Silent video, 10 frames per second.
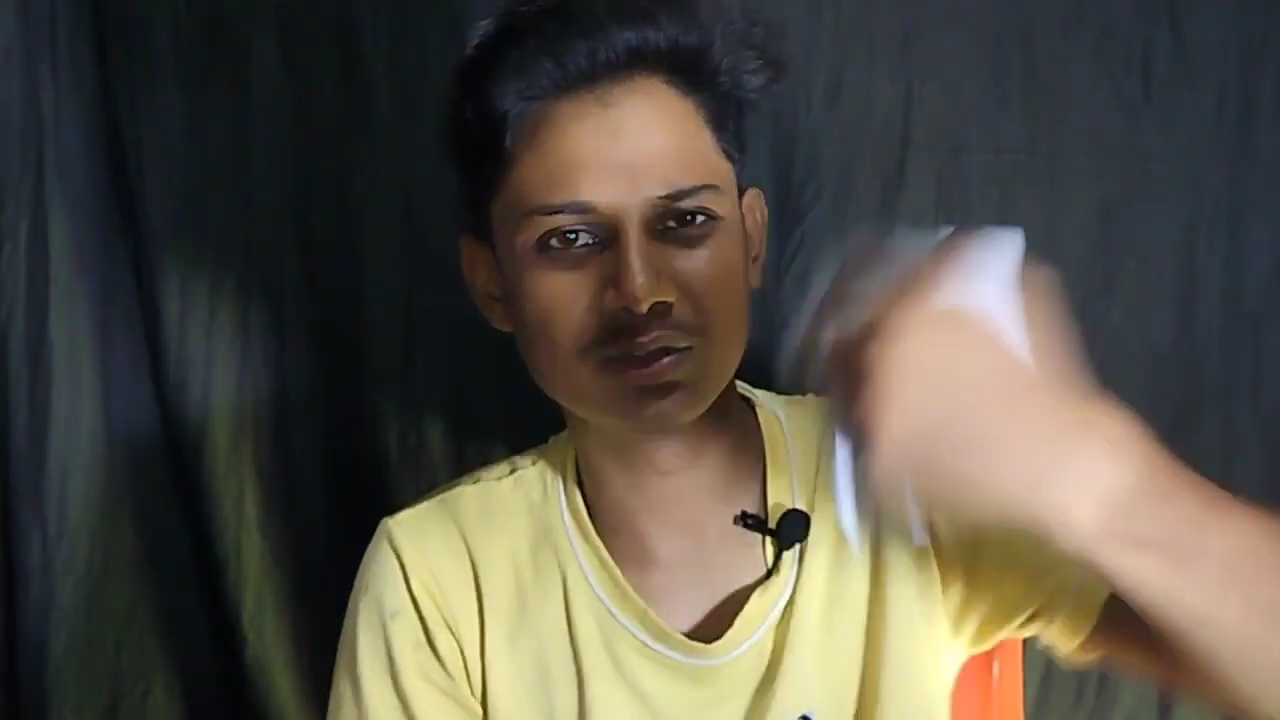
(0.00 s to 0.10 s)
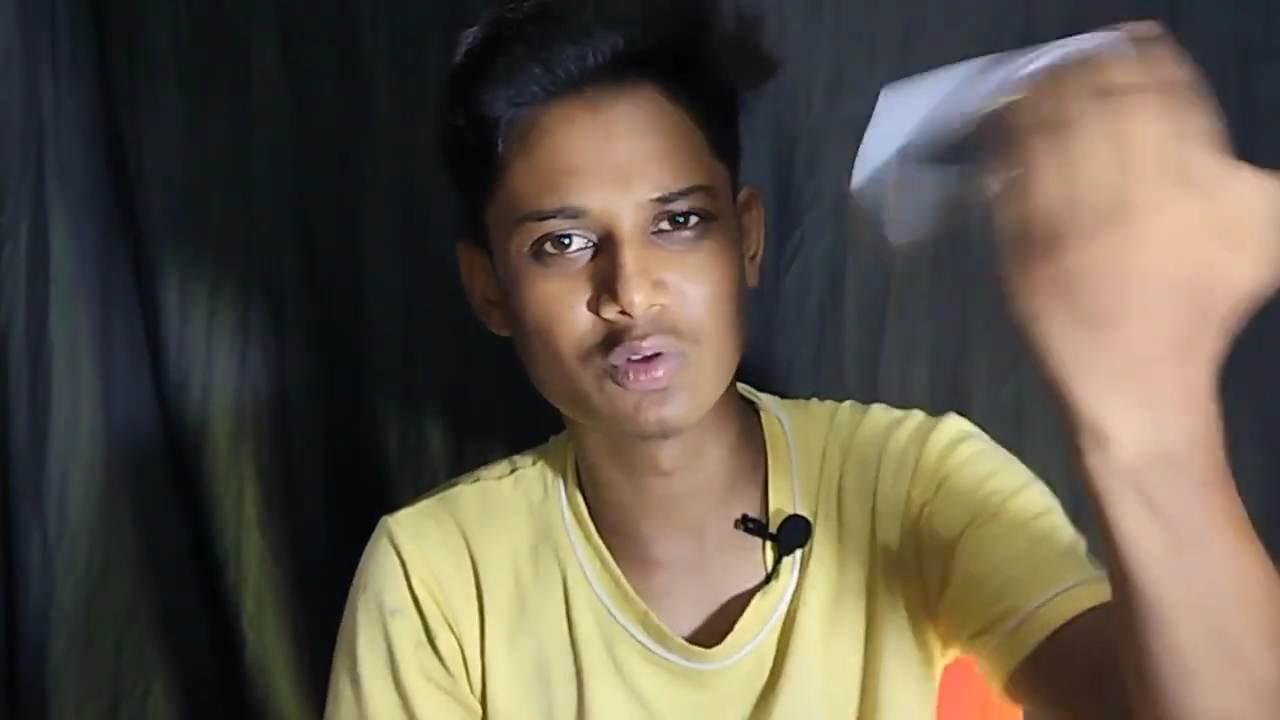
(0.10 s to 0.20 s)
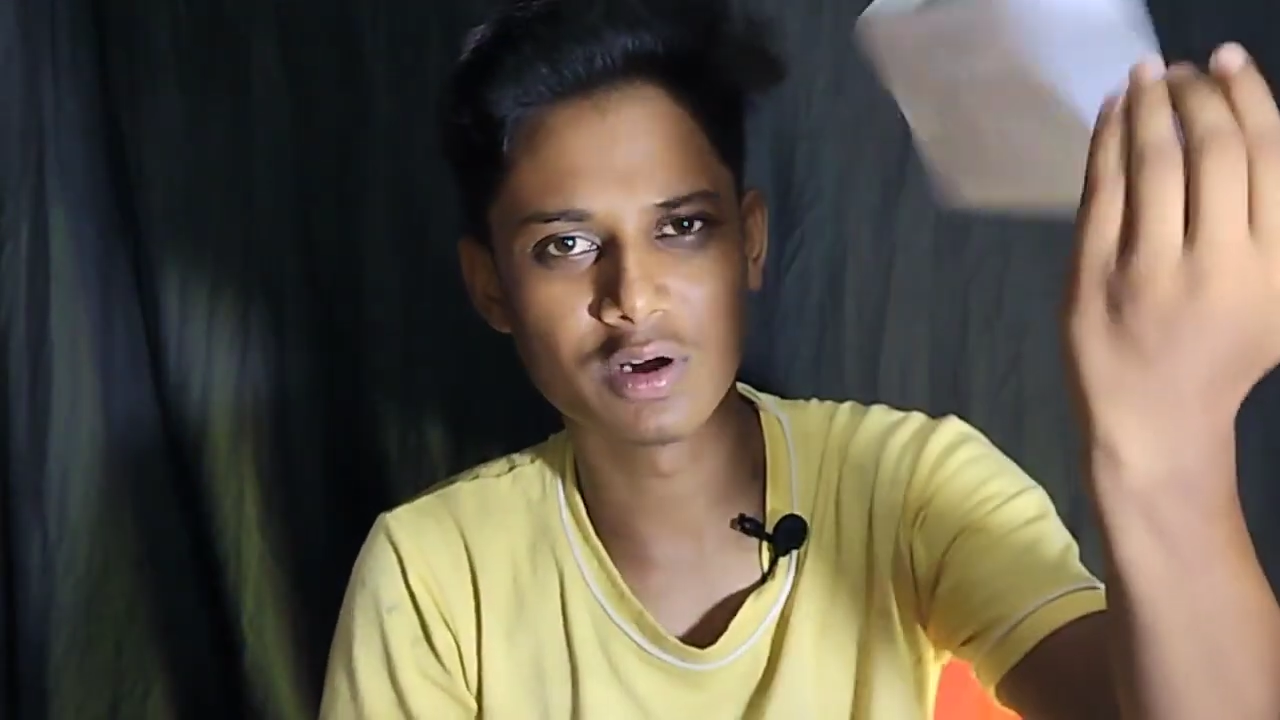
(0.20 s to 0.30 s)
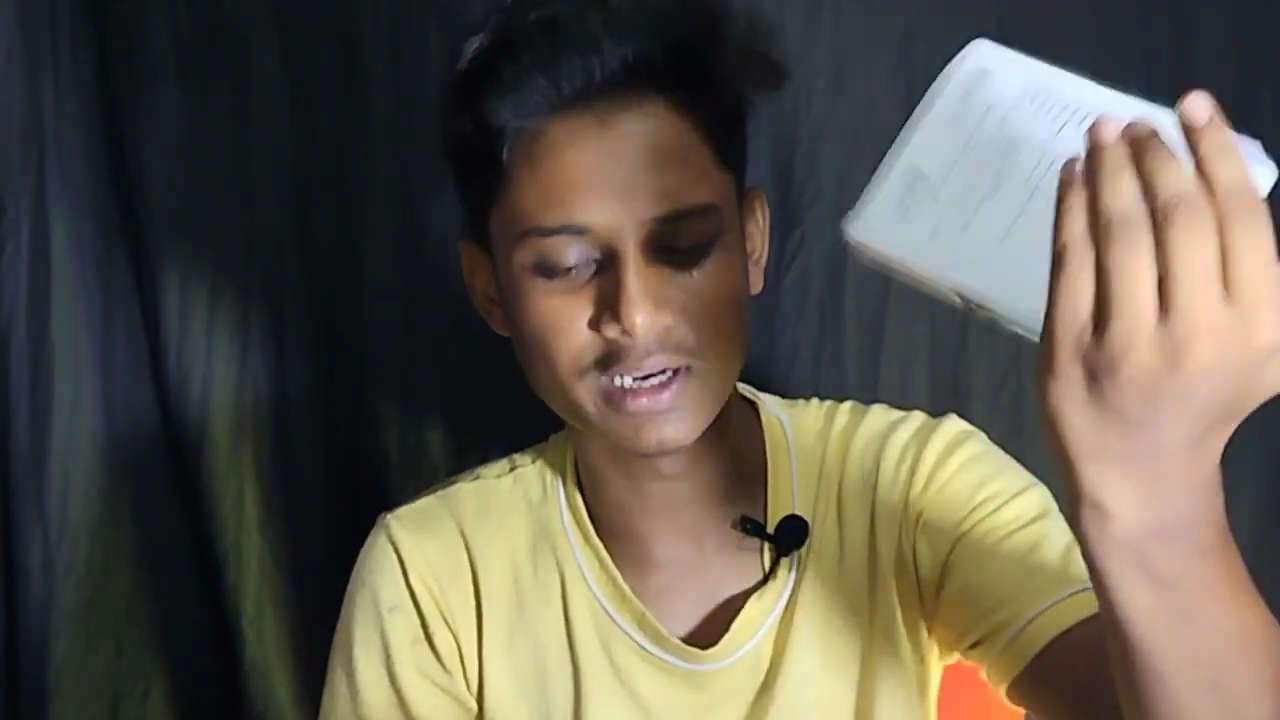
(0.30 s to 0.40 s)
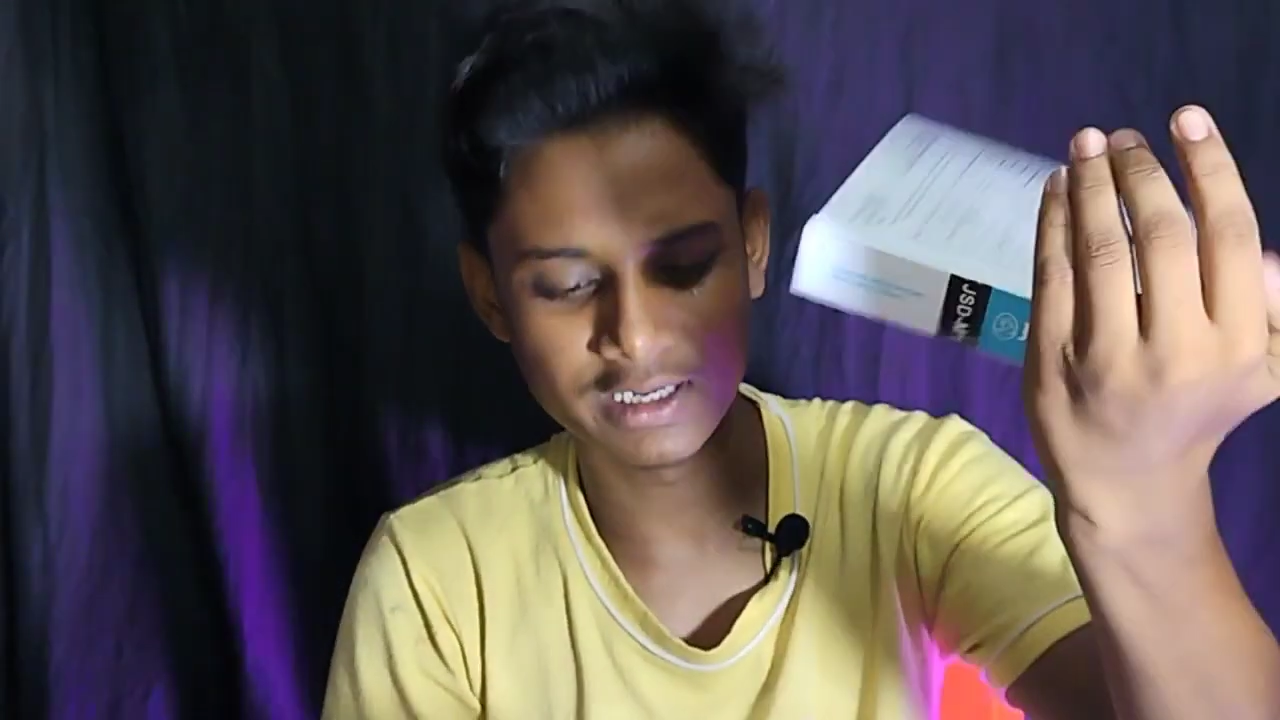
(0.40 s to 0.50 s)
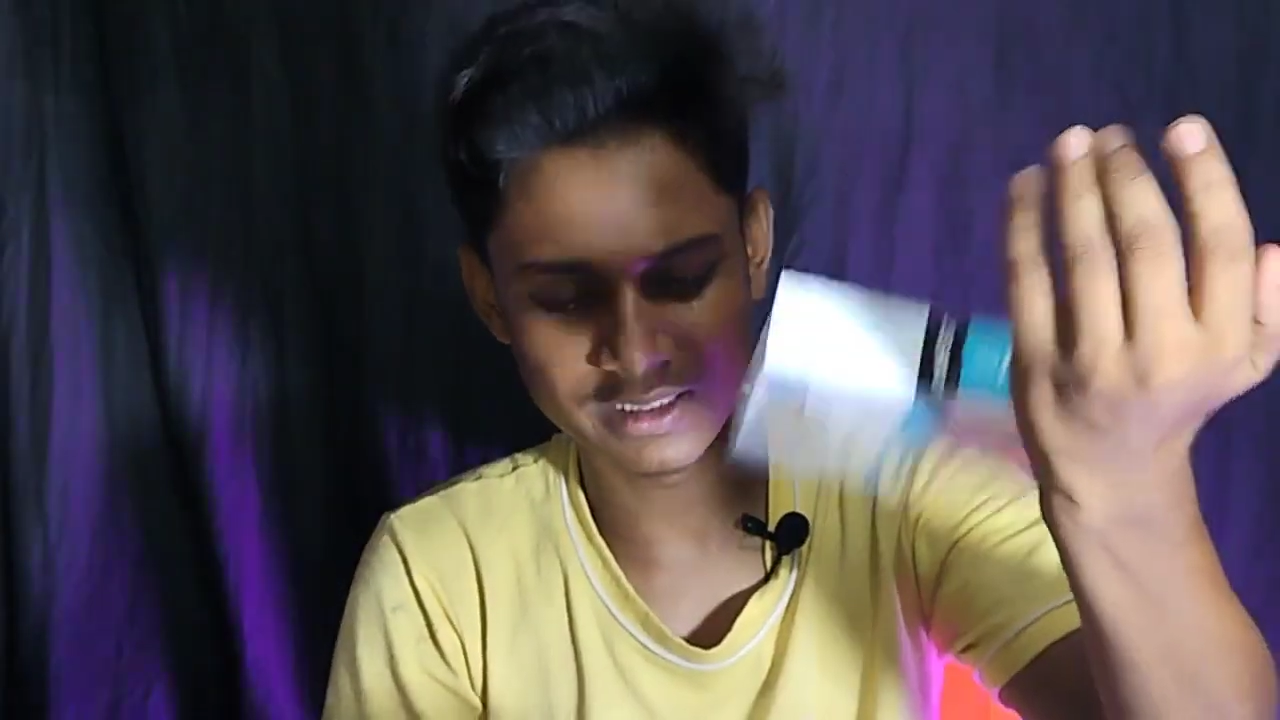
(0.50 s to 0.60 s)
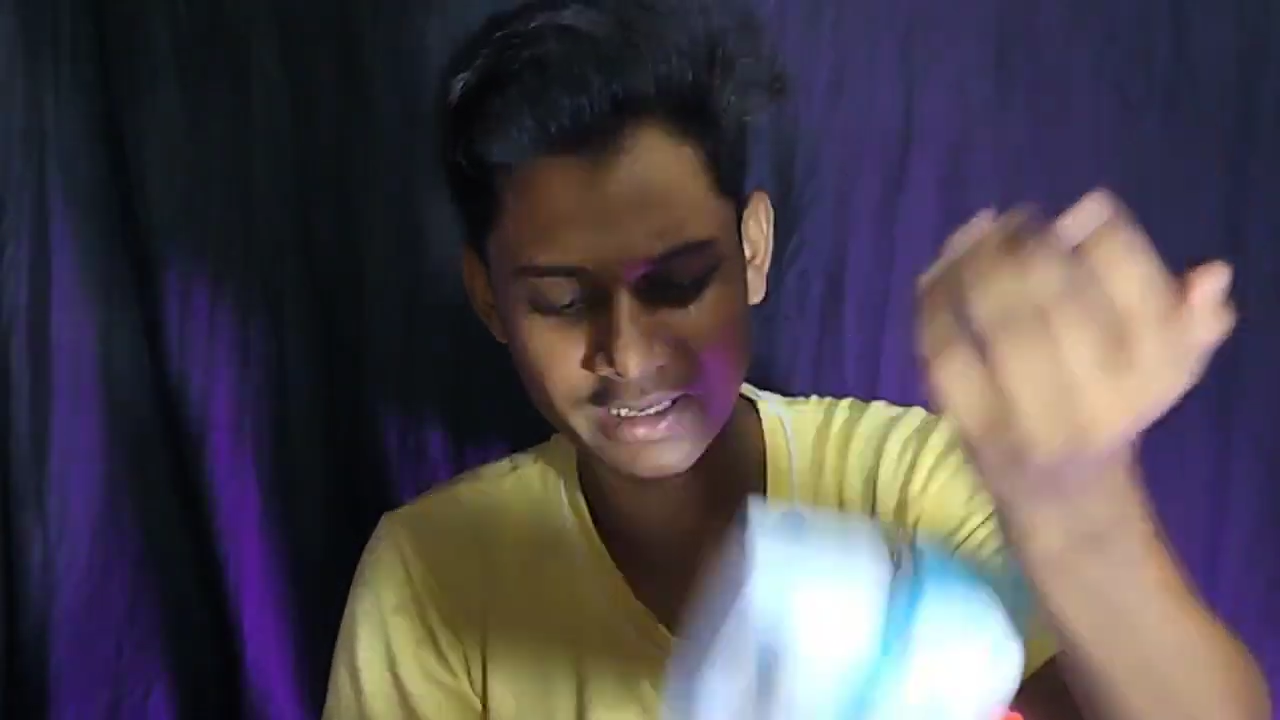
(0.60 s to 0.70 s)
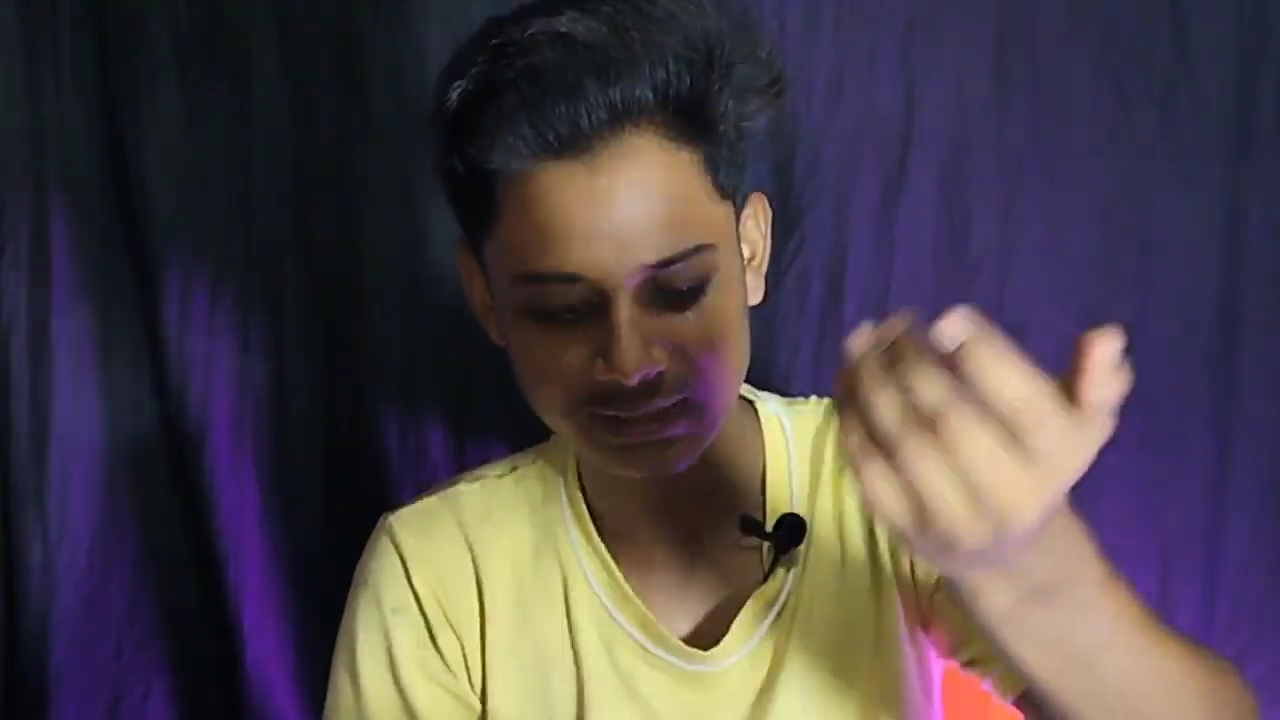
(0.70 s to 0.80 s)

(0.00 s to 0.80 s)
দরকারই নেই